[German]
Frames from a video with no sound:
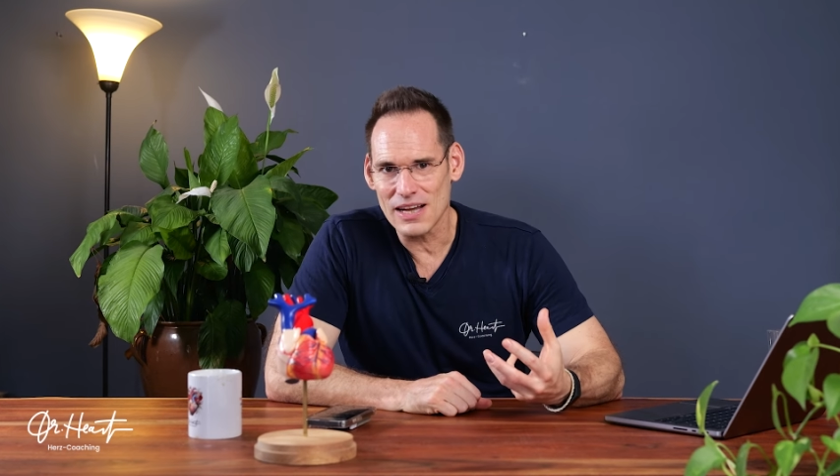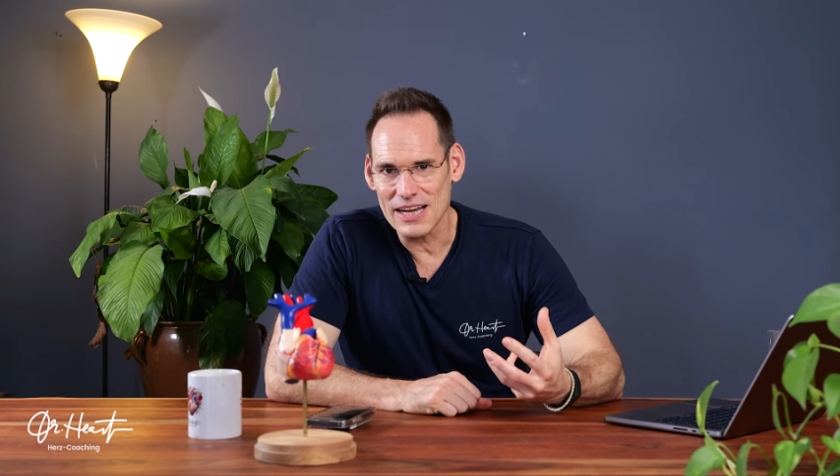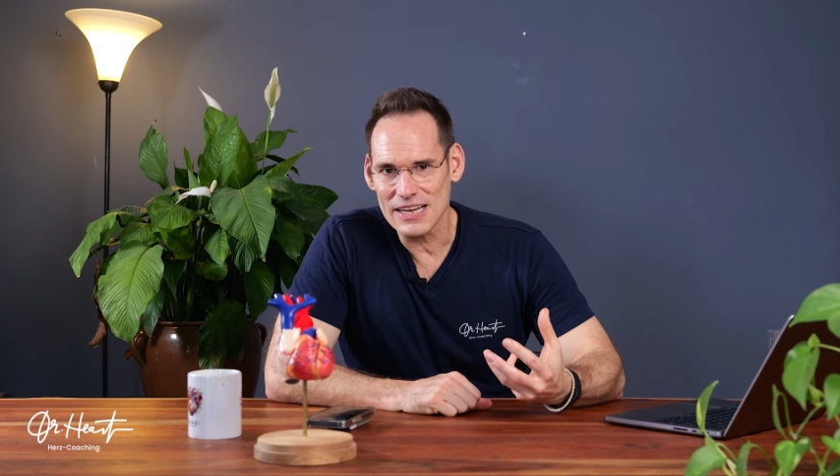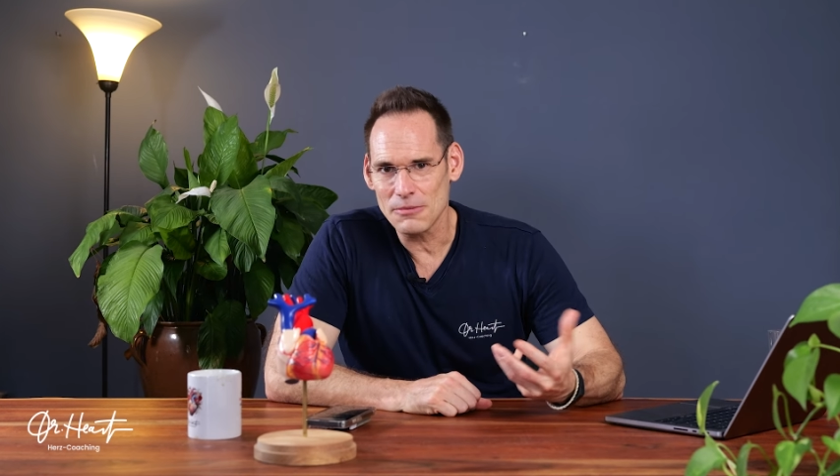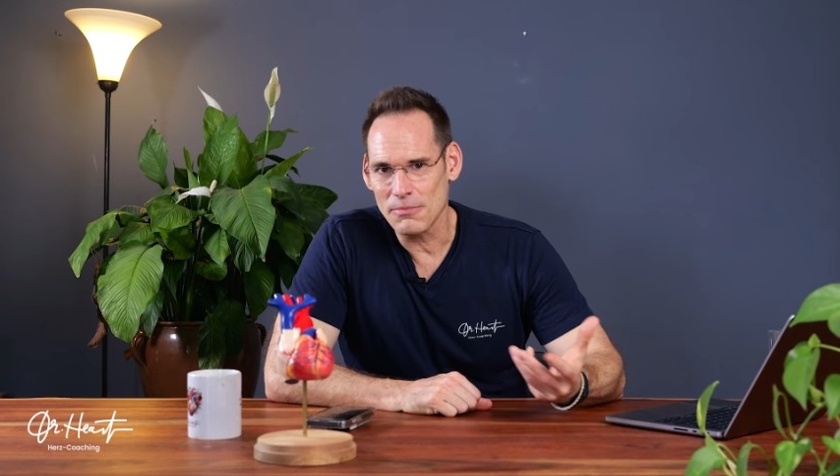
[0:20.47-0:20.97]

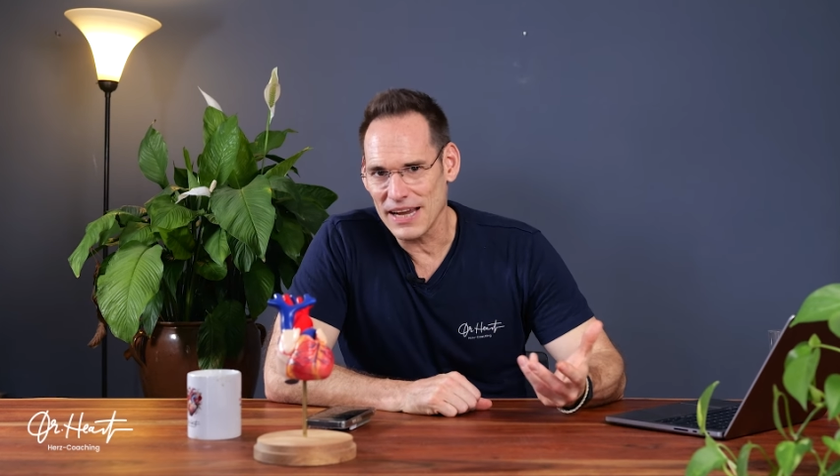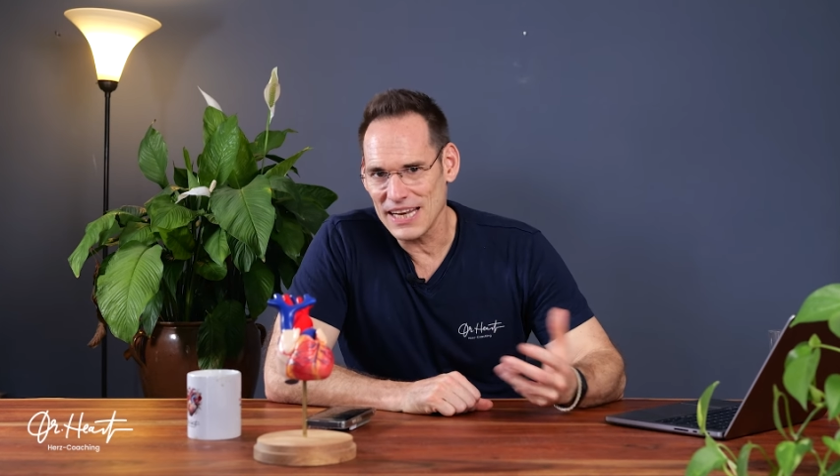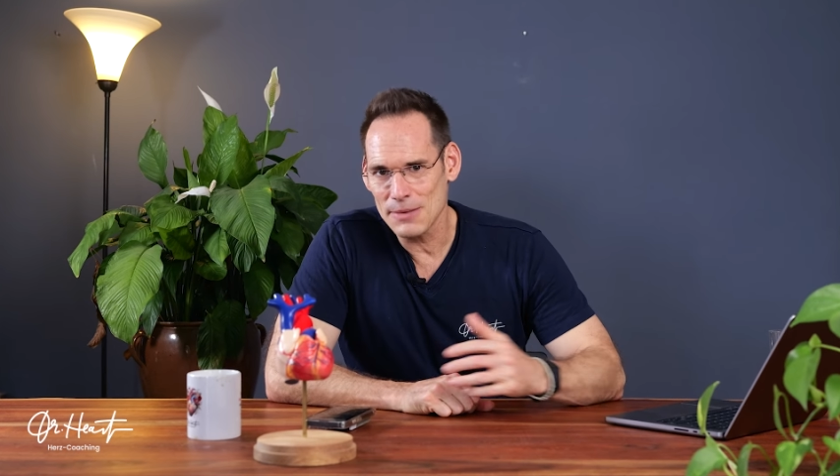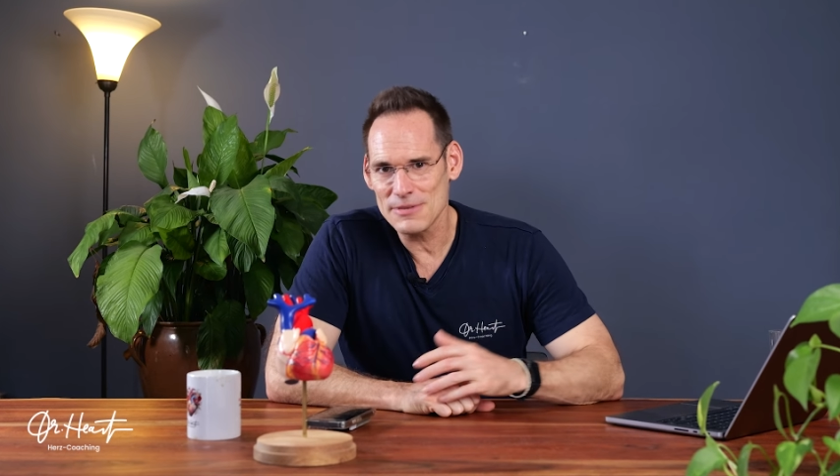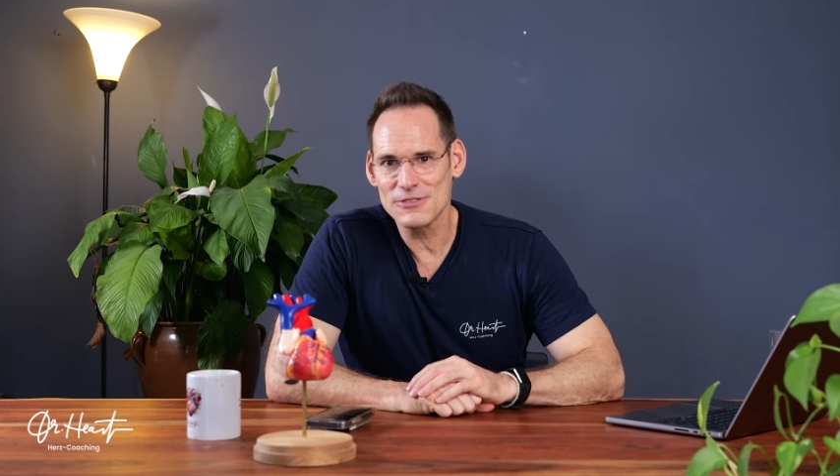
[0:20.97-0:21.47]
Harden.
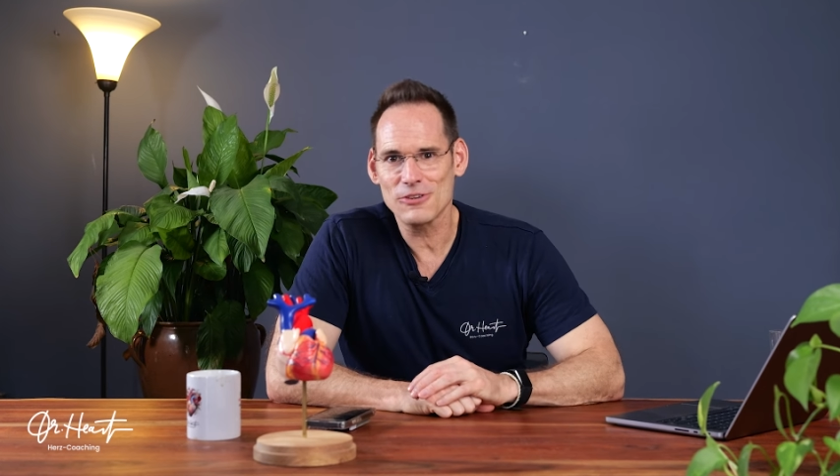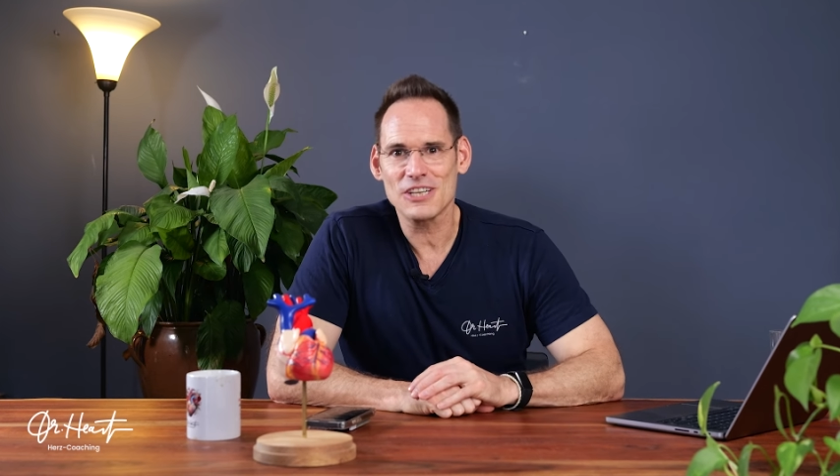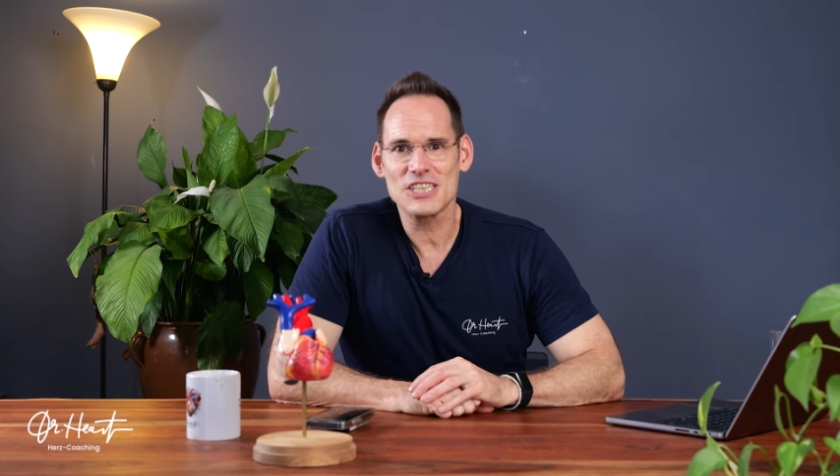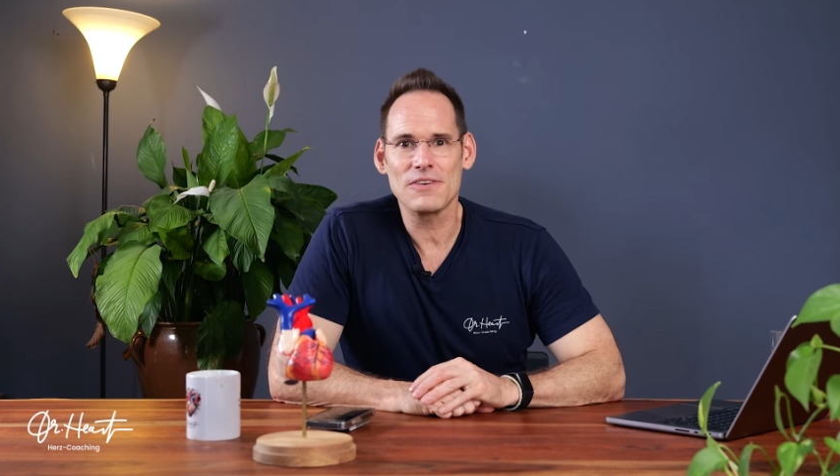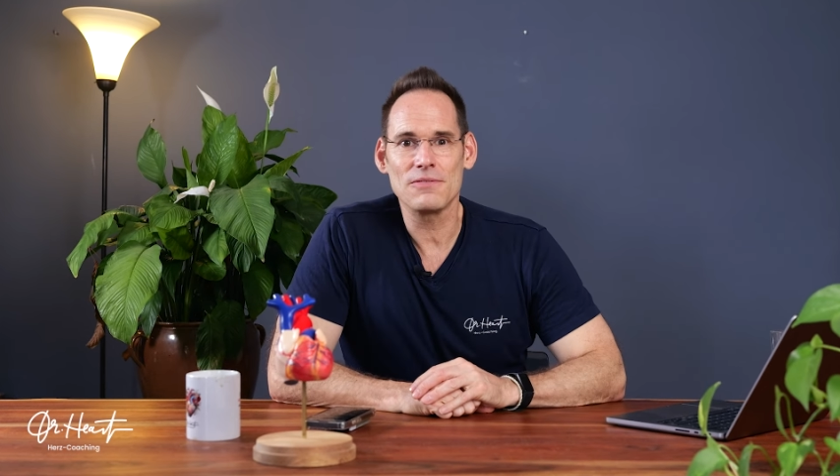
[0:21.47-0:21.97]
Mein Name ist
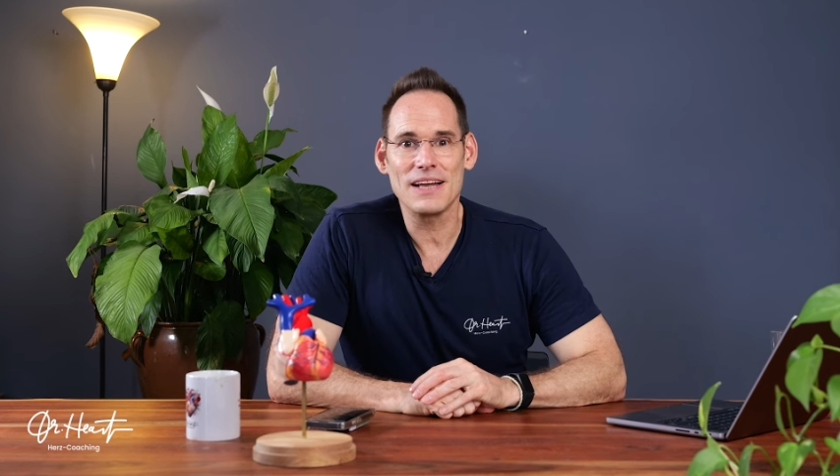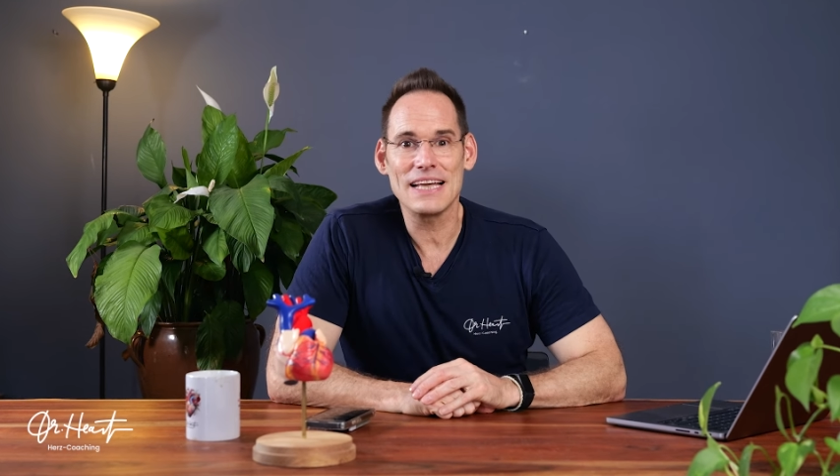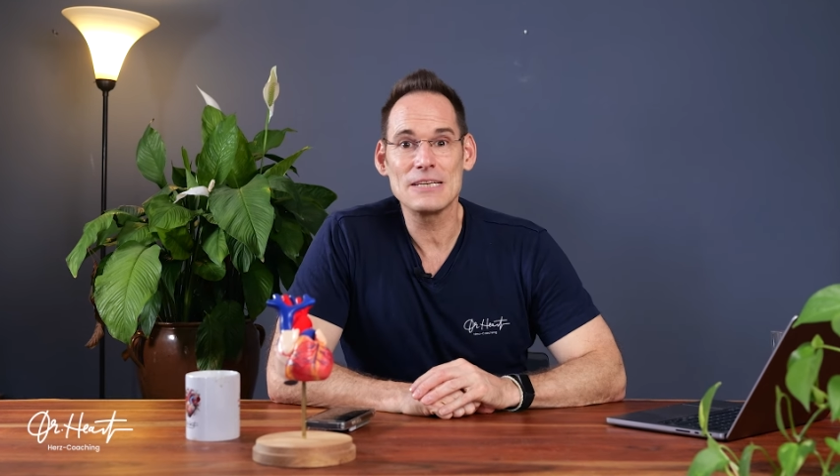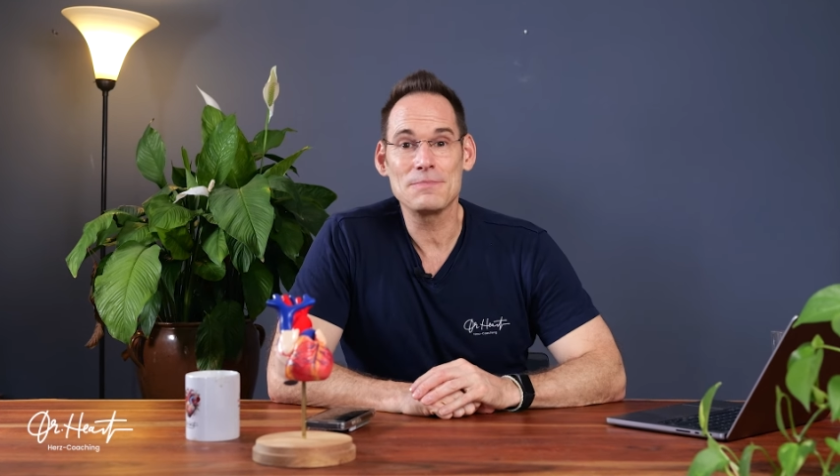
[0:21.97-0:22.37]
Dr. Stefan Waller.